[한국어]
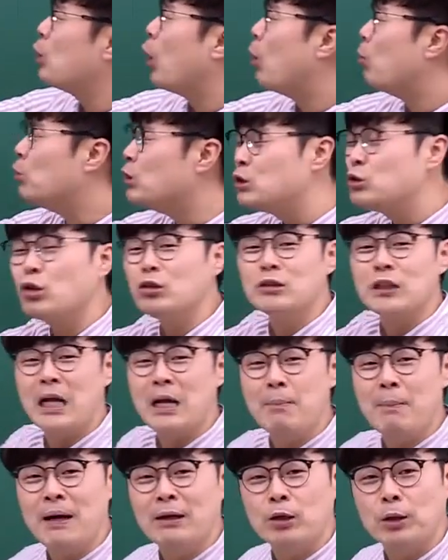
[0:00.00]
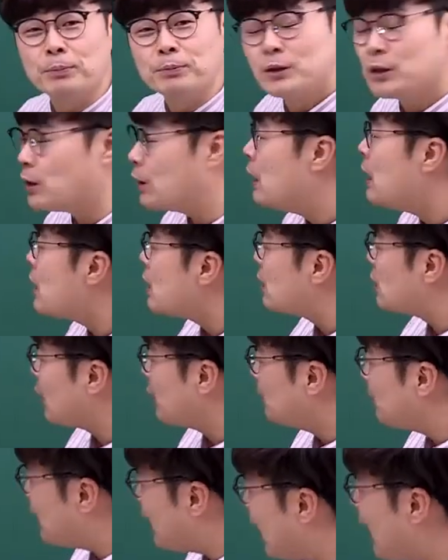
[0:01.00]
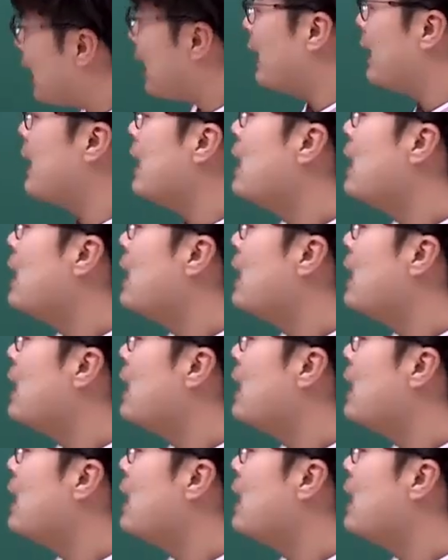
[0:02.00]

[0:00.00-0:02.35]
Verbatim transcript: 너무 쉬워서 할 말이 없죠. 그런데